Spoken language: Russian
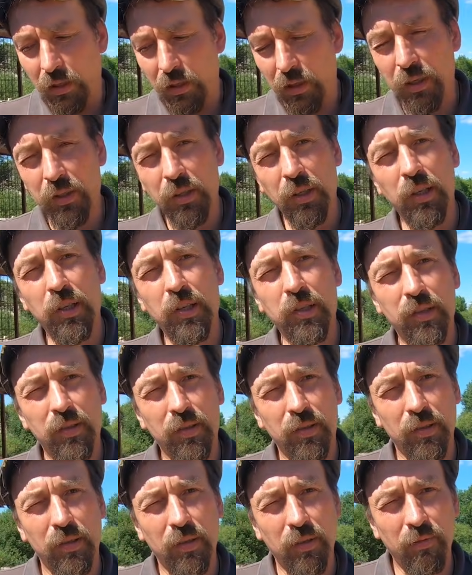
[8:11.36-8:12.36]

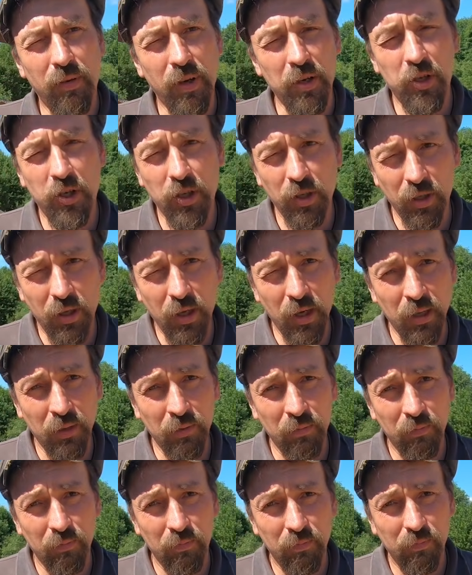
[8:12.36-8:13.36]
Родились два
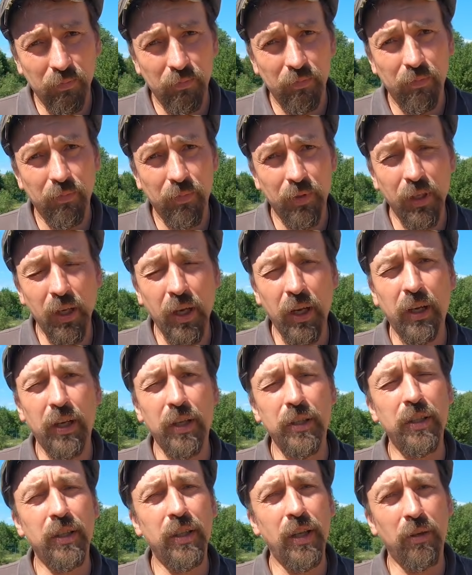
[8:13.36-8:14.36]
щенка, я
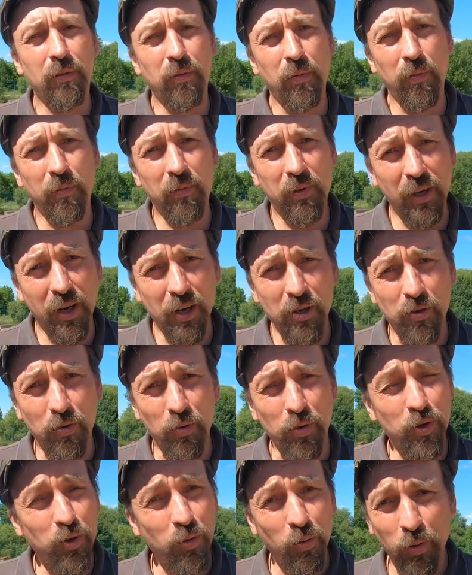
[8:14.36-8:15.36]
их одинаково
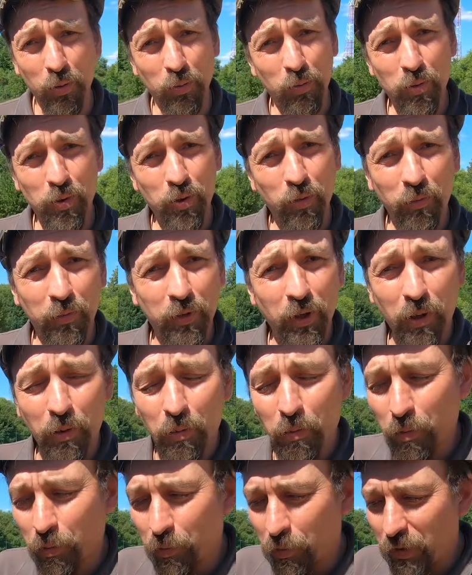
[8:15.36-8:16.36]
выращивал, что одну, что
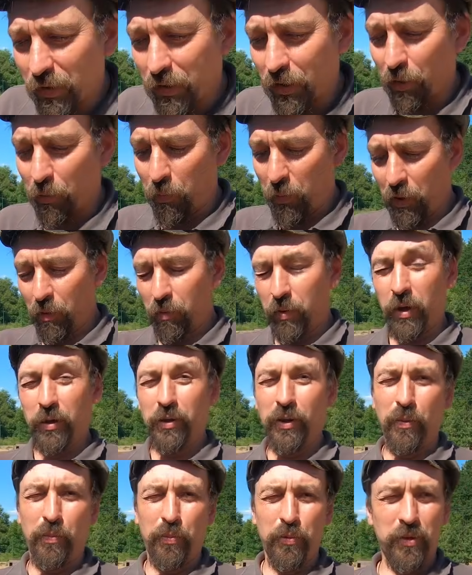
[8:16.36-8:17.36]
вторую. То есть они у меня вот
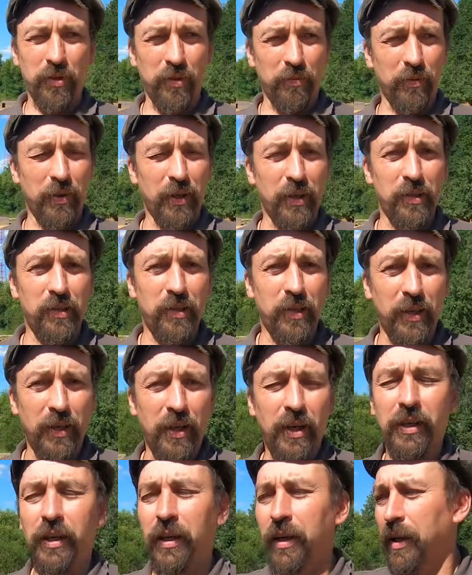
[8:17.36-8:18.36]
так на пузе выросли.
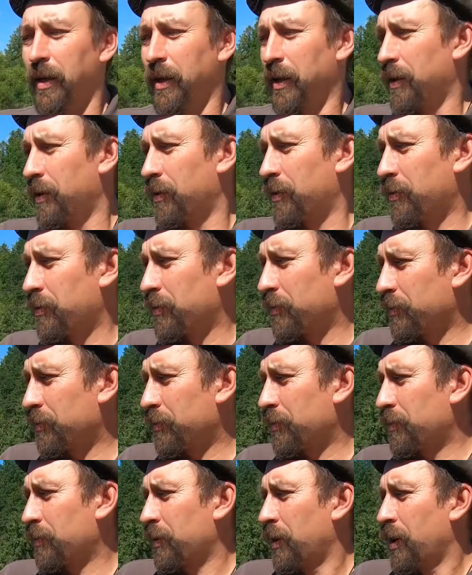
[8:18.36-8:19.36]
Я их
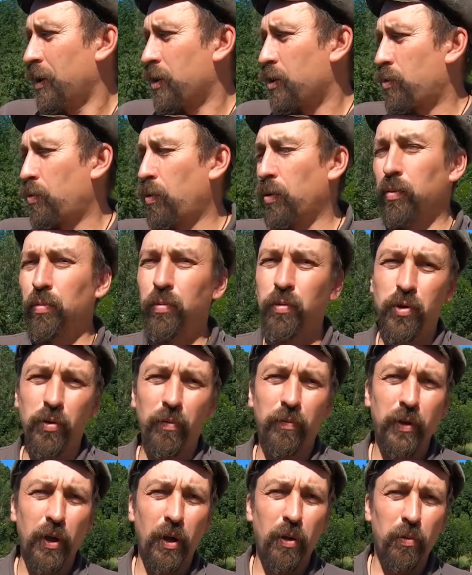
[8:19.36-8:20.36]
э, что одну,
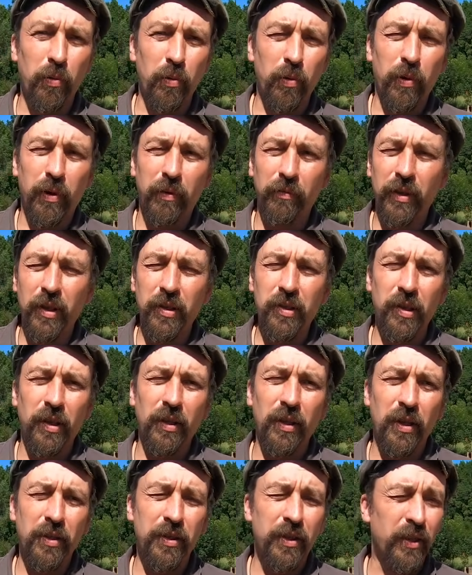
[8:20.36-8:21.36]
что вторую
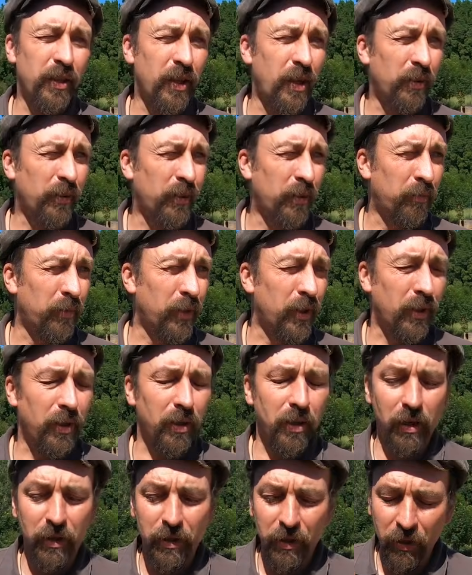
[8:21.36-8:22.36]
равноценно одинаково,
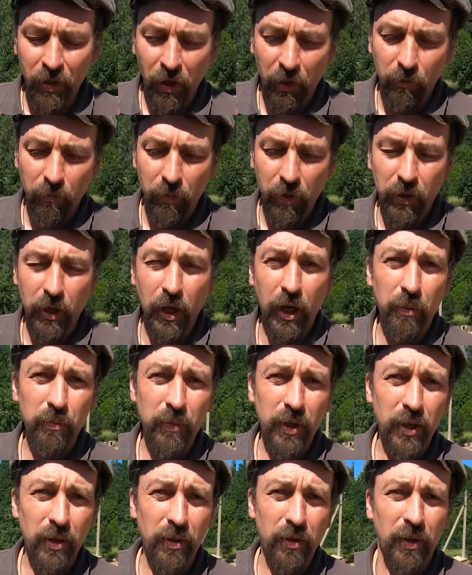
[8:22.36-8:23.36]
одинаково
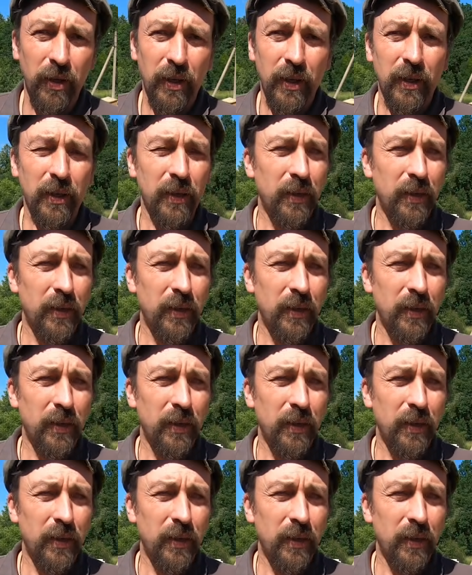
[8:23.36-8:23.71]
кормил,